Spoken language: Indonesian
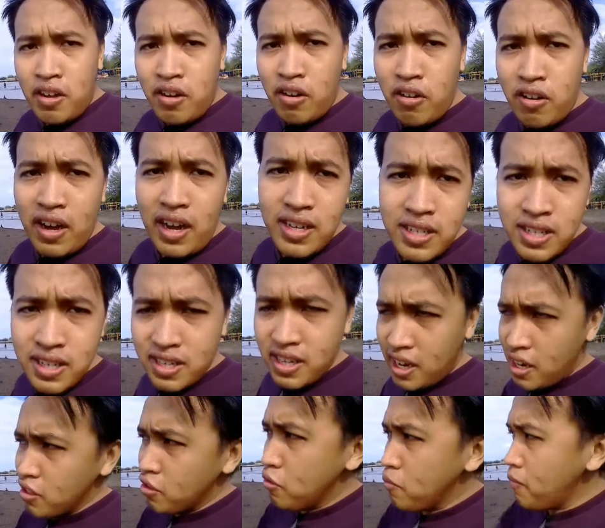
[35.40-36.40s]

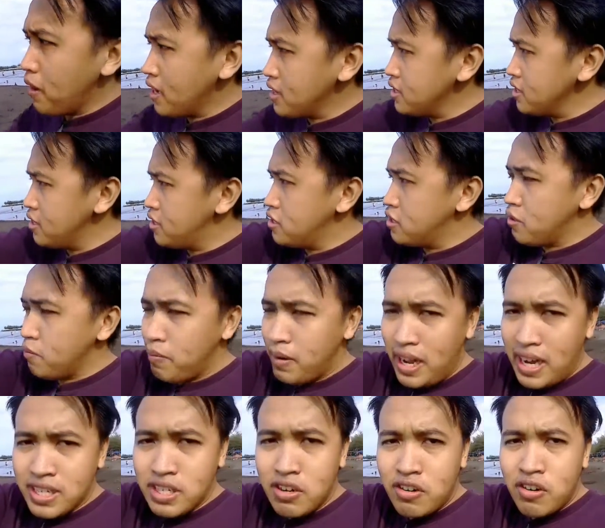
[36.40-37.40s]
lokasinya itu masih di
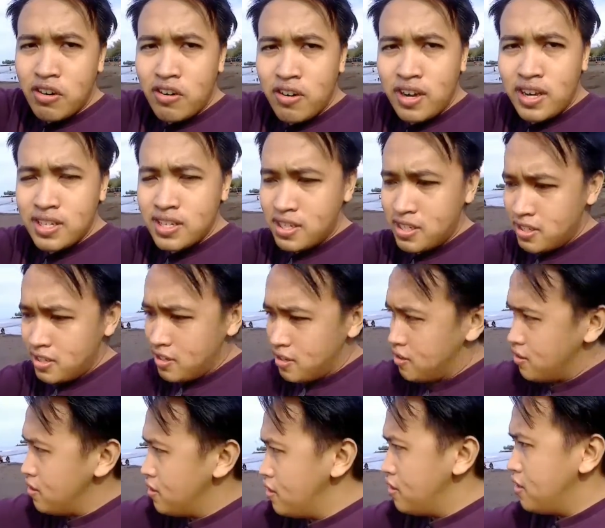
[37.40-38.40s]
sebelah sana guys
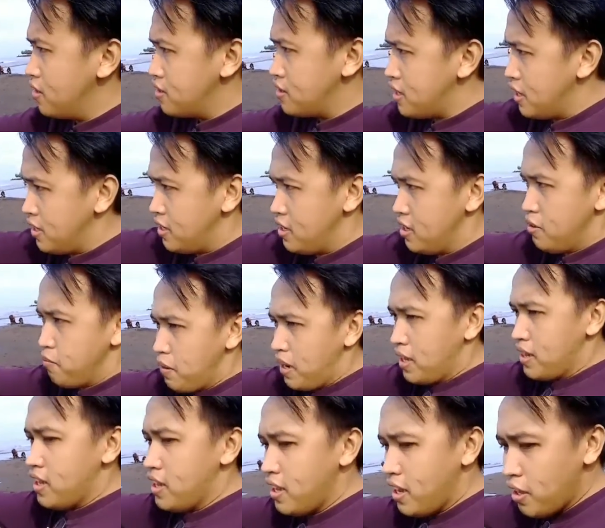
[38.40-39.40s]
jadi
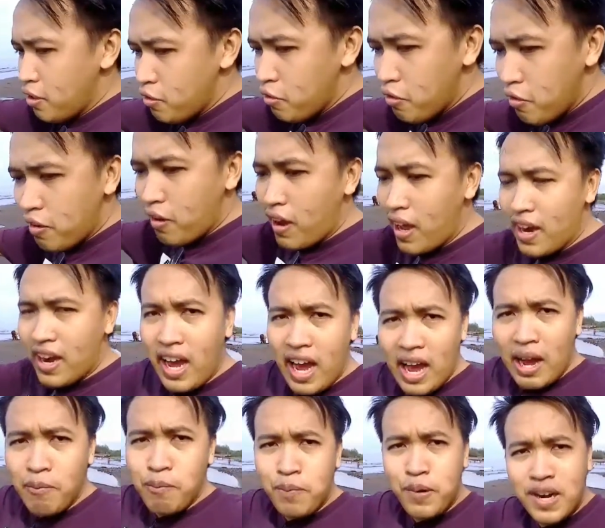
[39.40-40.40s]
pantainya itu karena
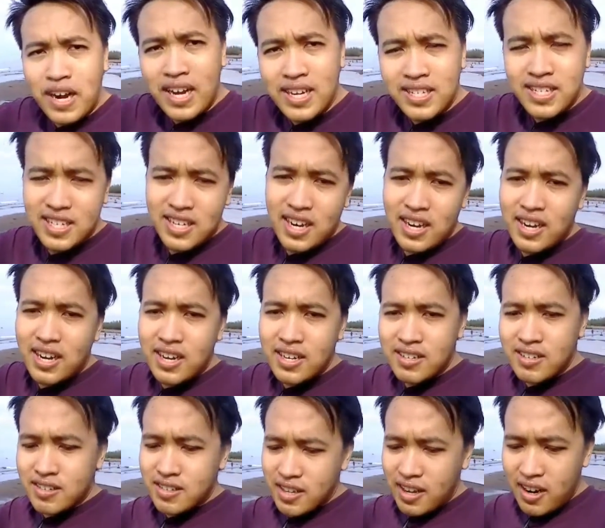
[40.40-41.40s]
abrasi ya guys
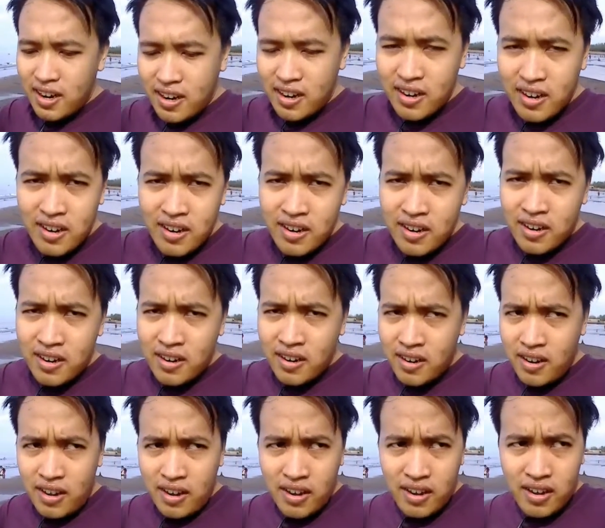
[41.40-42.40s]

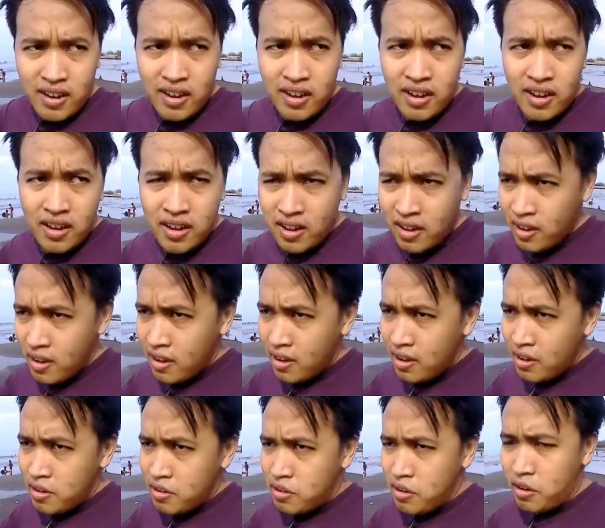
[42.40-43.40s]

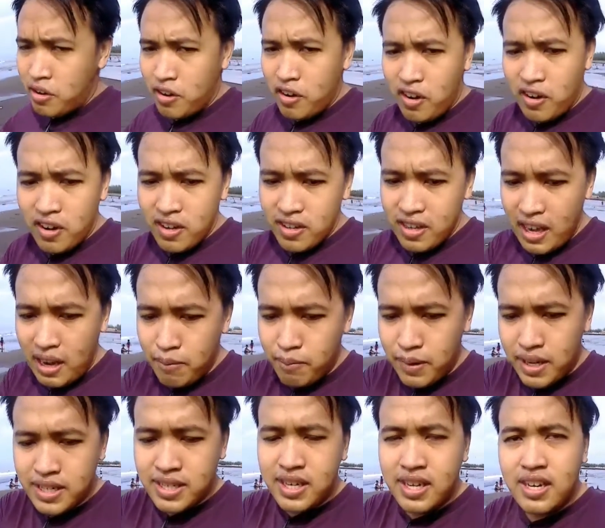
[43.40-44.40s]
terdorong
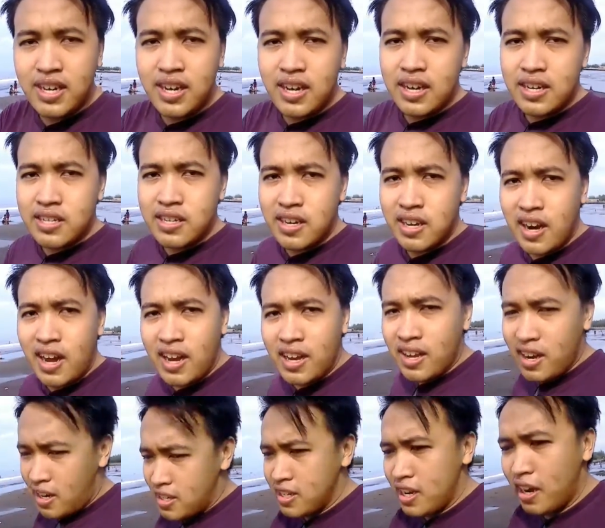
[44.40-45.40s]
nyampe sini guys
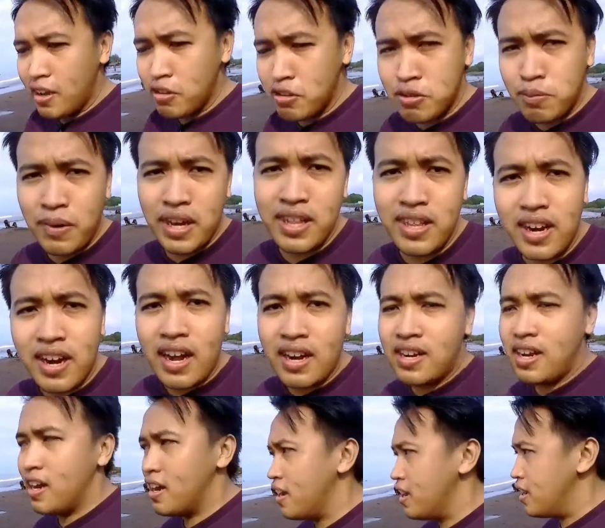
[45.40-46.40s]
kira-kira 100 meter
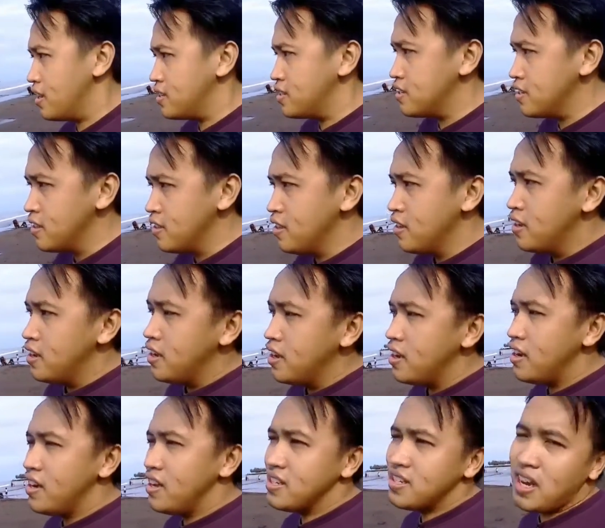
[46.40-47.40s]
aja guys
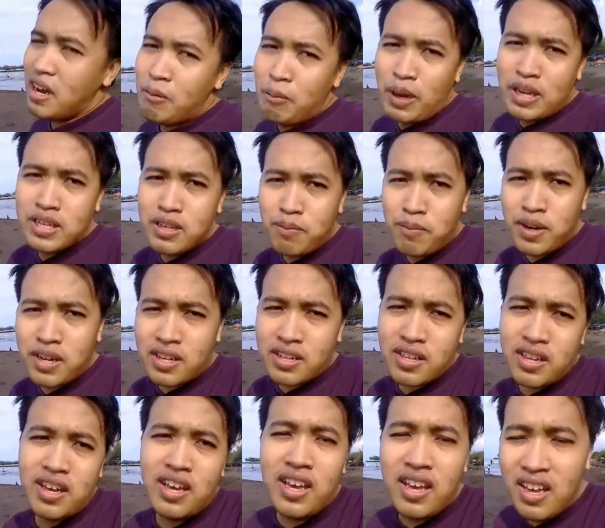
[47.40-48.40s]
ini sama
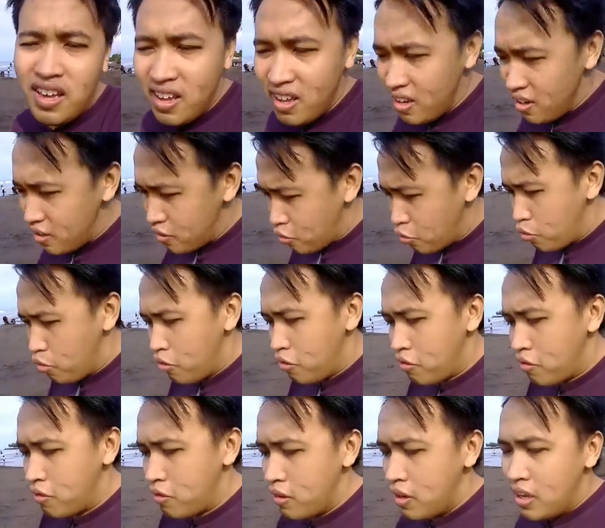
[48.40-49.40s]
seperti dulu
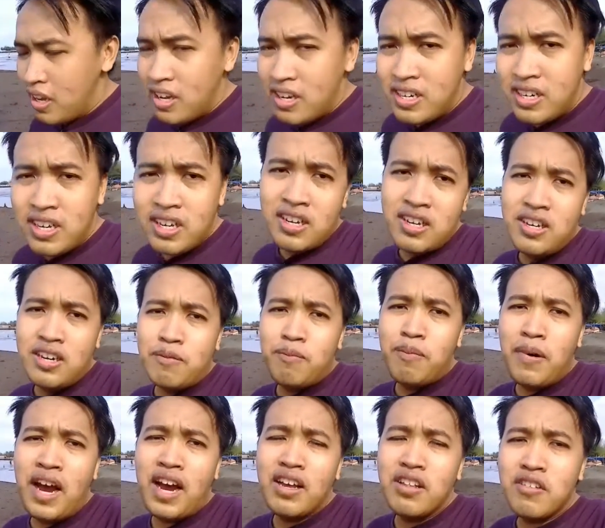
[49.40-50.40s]
di
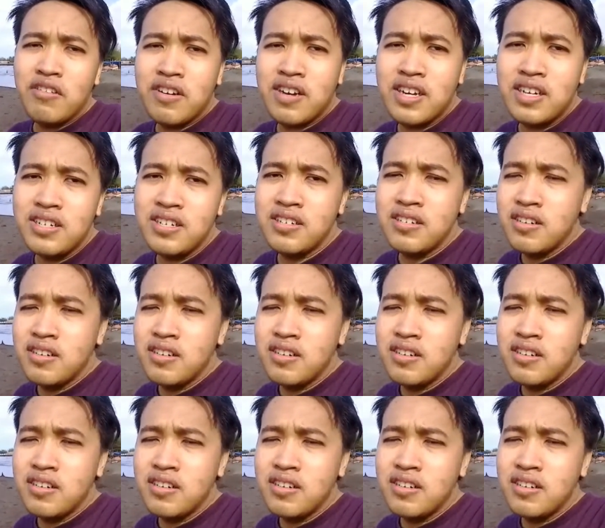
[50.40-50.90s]
Demak itu guys